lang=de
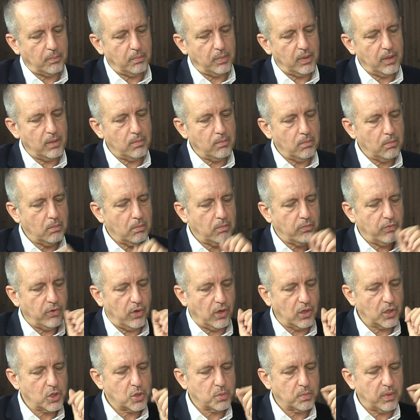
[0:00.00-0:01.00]
habe im
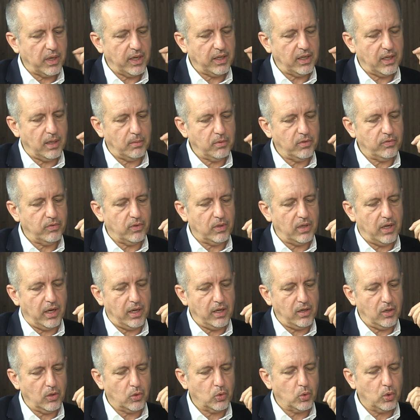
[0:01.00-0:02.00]
Vorgespräch habe ich von
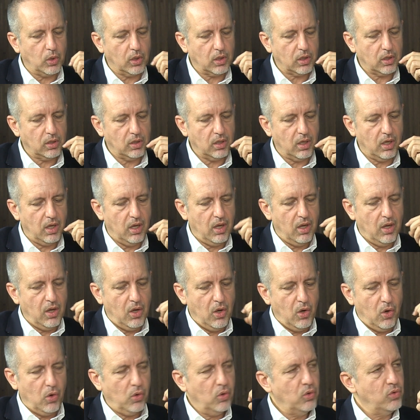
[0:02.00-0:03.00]
einer
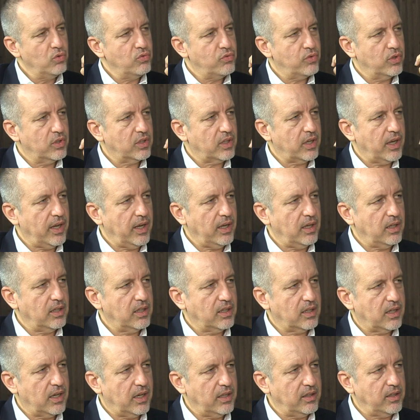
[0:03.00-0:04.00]

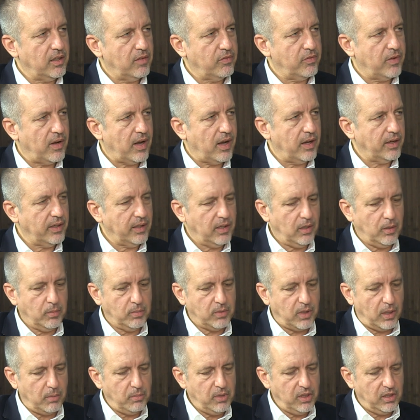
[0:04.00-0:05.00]
Gurkenunverträglichkeit erfahren. Ich glaube,
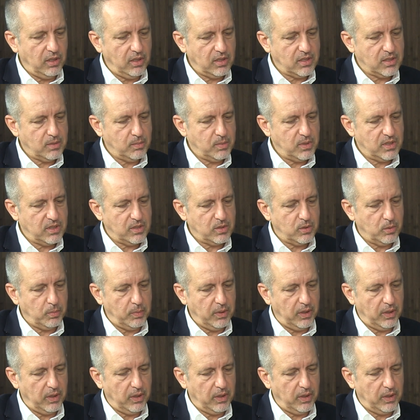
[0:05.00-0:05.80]
damit hat es ein bisschen so